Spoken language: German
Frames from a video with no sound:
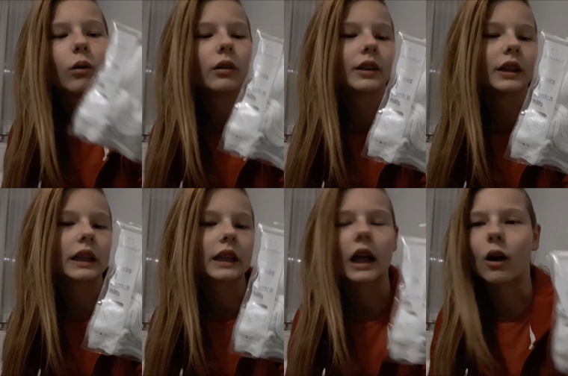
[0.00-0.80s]

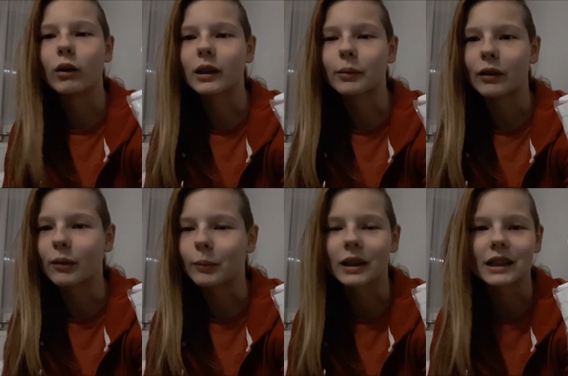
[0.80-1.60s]
Und ja, heute habe ich
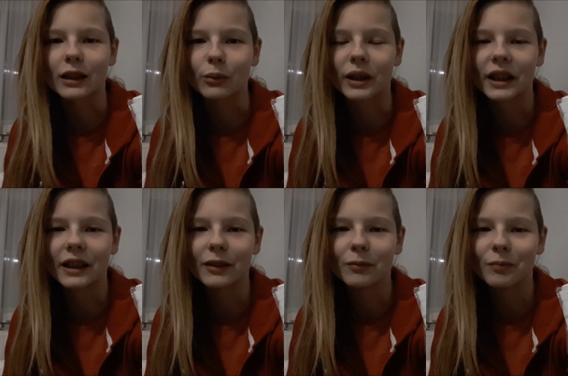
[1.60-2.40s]
einfach mal gesagt,
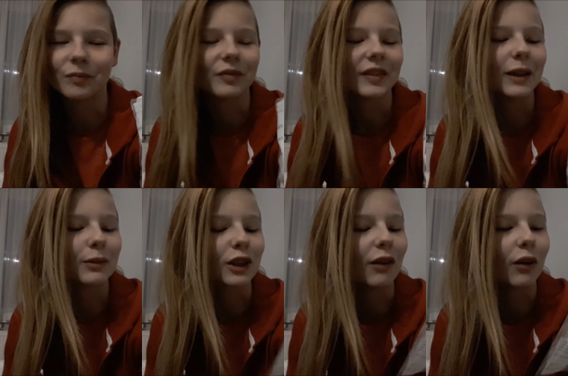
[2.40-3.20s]
okay,
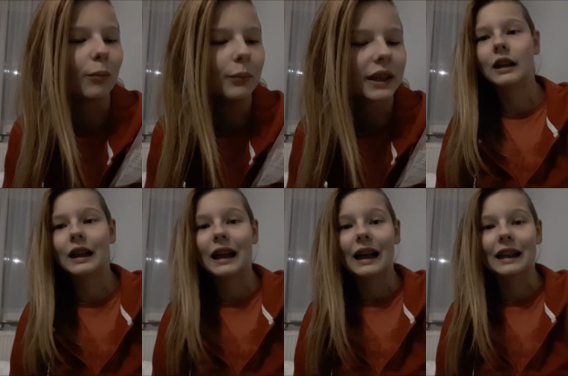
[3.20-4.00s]
nimm es einfach mit.
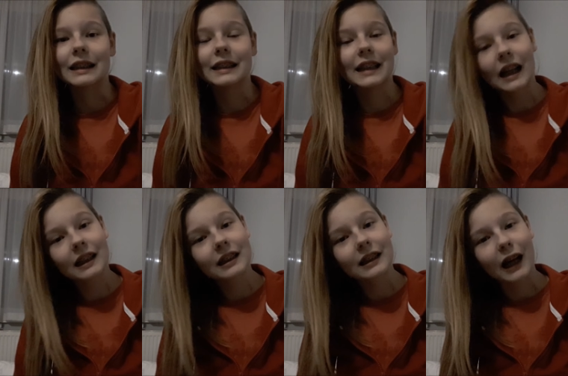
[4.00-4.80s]

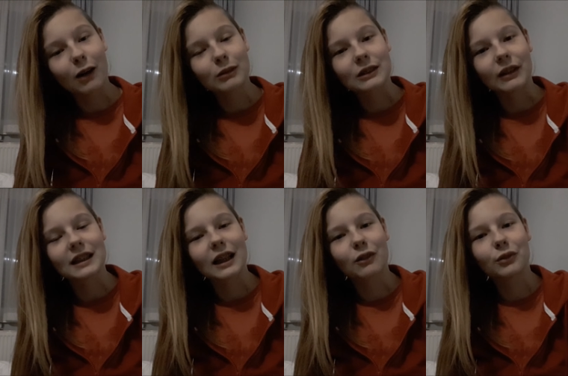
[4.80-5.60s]
Dann kamen
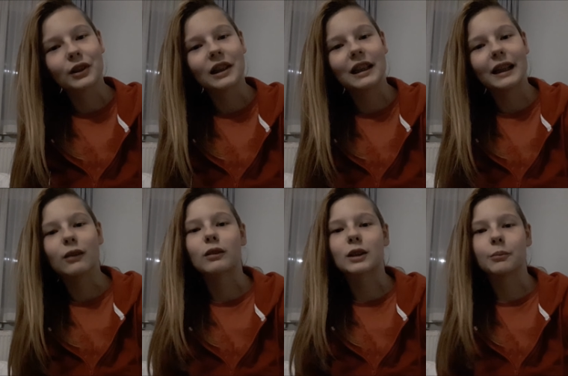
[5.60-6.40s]
zwei Sachen für den
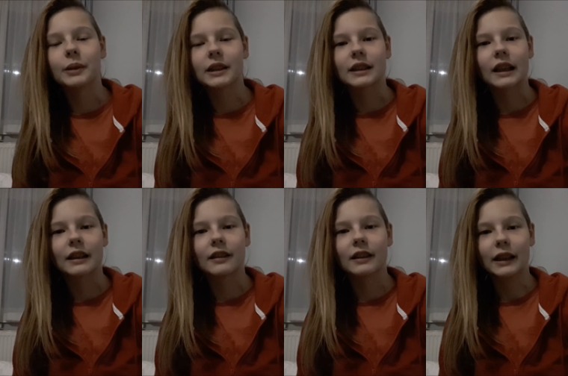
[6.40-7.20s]
Lennox mit,
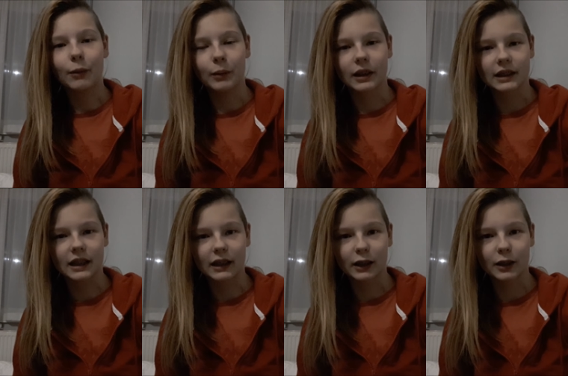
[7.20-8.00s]
denn ich habe ja
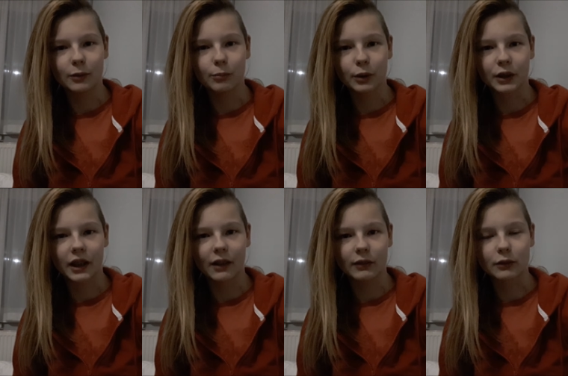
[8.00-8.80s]
gesagt, ich
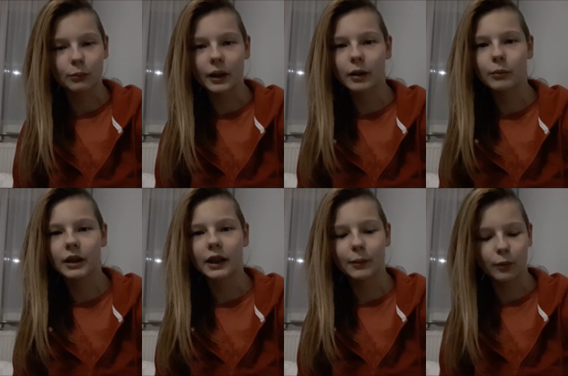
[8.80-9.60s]
möchte gerne was für beide
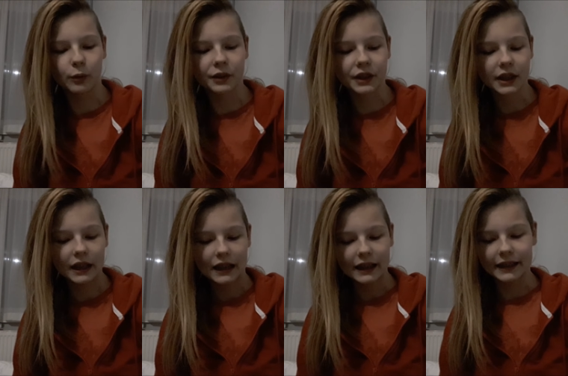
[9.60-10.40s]
mitnehmen und
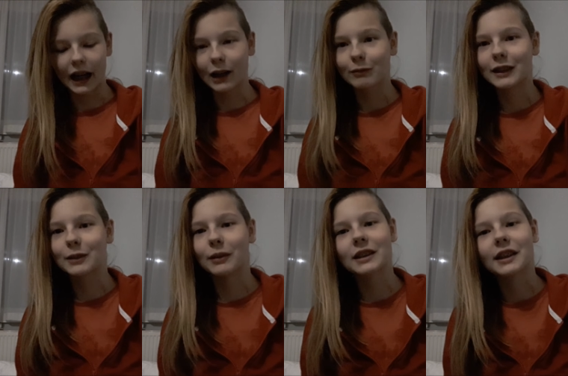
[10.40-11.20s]
ja,
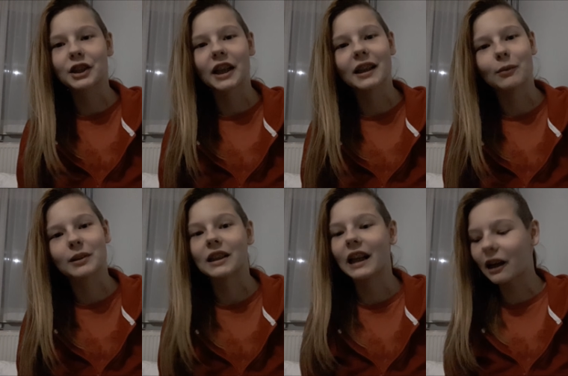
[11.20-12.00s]
diesmal ist der Jaden ein
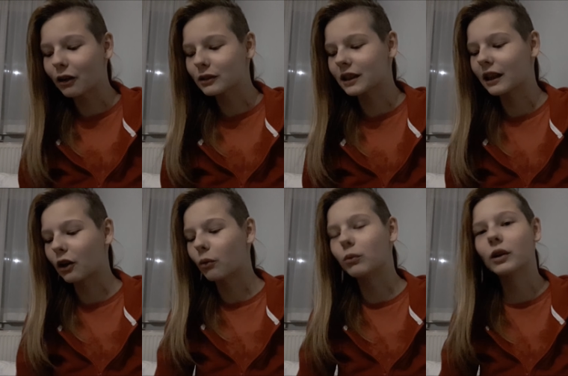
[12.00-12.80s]
bisschen leer
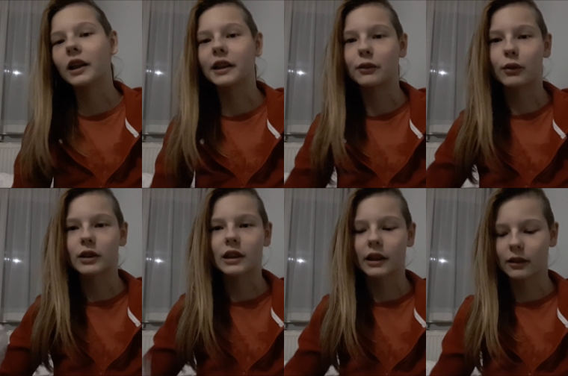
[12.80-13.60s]
rausgegangen, obwohl ja die
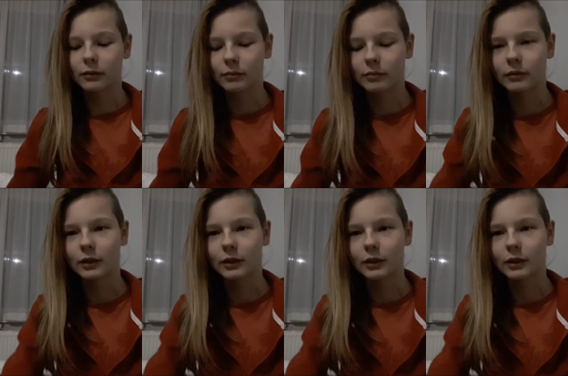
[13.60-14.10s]
Fäustlinge,